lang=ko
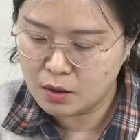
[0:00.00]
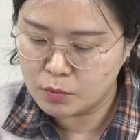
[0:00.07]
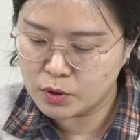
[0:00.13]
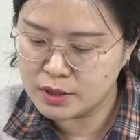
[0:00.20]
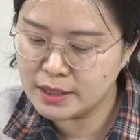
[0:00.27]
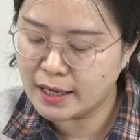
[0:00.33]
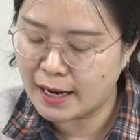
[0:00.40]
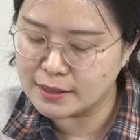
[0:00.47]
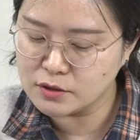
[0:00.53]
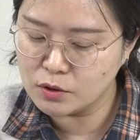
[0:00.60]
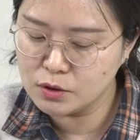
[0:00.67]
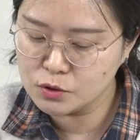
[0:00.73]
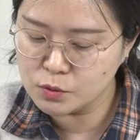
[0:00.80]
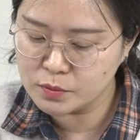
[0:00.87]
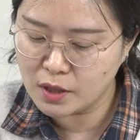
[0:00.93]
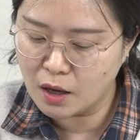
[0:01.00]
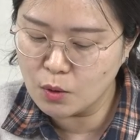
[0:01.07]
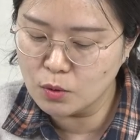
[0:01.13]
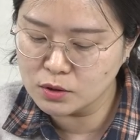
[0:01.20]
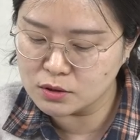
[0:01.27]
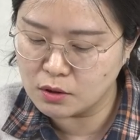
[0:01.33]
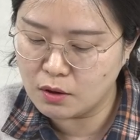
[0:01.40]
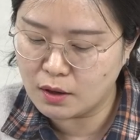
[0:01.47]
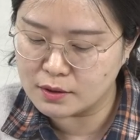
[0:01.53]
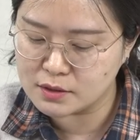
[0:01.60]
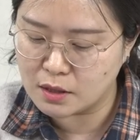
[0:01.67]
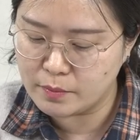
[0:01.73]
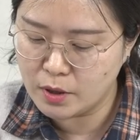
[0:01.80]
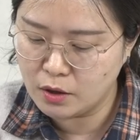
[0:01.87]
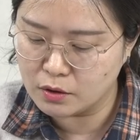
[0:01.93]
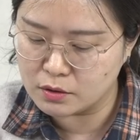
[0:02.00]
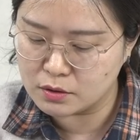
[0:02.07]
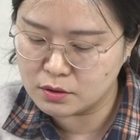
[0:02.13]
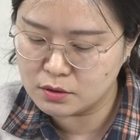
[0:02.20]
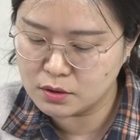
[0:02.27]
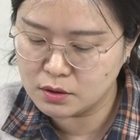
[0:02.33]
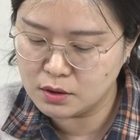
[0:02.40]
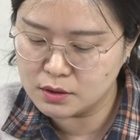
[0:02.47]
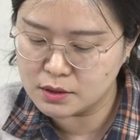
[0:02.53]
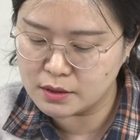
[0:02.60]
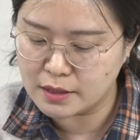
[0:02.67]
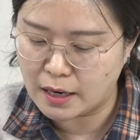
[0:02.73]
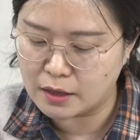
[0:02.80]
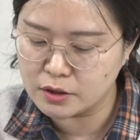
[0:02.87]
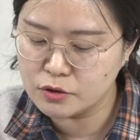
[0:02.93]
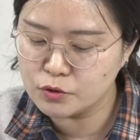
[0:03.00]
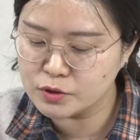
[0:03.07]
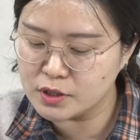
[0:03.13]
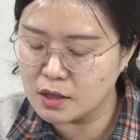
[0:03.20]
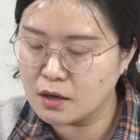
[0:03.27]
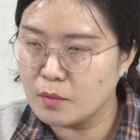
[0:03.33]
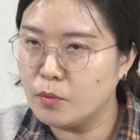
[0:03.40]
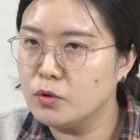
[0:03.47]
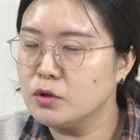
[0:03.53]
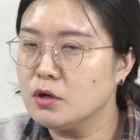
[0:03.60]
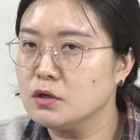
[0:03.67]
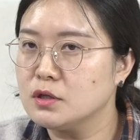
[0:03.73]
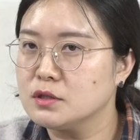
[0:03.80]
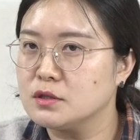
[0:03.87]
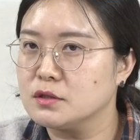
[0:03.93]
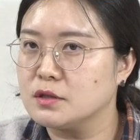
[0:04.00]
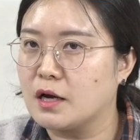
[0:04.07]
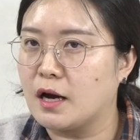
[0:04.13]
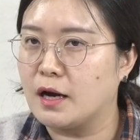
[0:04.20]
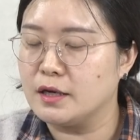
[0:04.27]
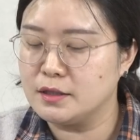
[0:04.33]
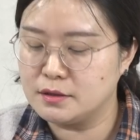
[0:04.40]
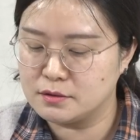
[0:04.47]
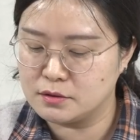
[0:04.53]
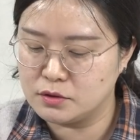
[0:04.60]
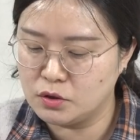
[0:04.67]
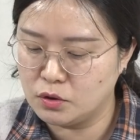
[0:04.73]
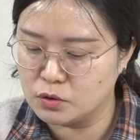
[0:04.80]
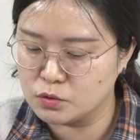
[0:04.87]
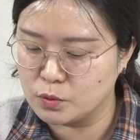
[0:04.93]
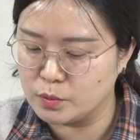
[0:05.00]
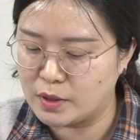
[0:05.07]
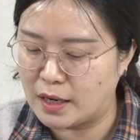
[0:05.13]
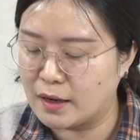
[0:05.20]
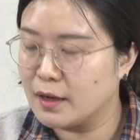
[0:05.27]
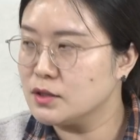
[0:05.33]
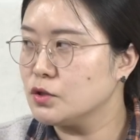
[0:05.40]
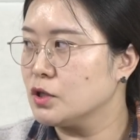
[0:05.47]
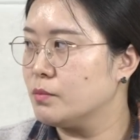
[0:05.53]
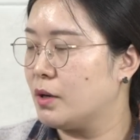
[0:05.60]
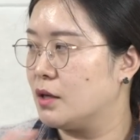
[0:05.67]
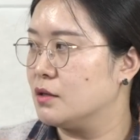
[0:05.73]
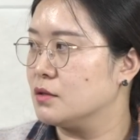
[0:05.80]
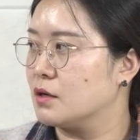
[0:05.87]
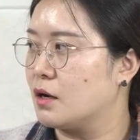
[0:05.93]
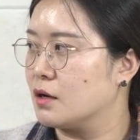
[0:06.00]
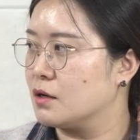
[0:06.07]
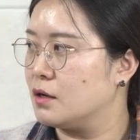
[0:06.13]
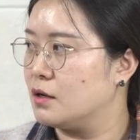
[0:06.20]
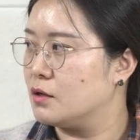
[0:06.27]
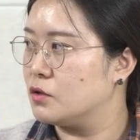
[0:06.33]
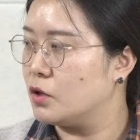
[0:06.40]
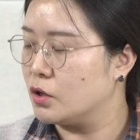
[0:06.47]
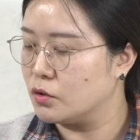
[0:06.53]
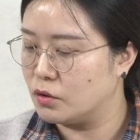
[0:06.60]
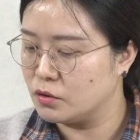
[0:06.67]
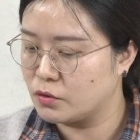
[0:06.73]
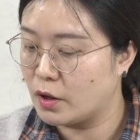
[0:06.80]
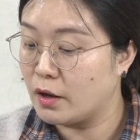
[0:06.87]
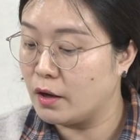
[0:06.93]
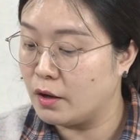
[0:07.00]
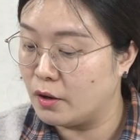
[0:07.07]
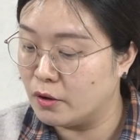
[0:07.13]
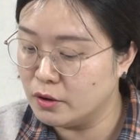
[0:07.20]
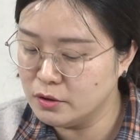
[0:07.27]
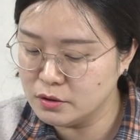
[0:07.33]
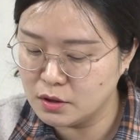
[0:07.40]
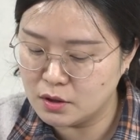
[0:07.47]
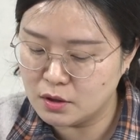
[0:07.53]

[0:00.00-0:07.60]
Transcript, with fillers: 이 가설을 좀 타고 들어가자면 특히 이제 양육자가 폭력을 했을 때 아이들은요 좀 양가적인 반응을 갖게 되고 돼요.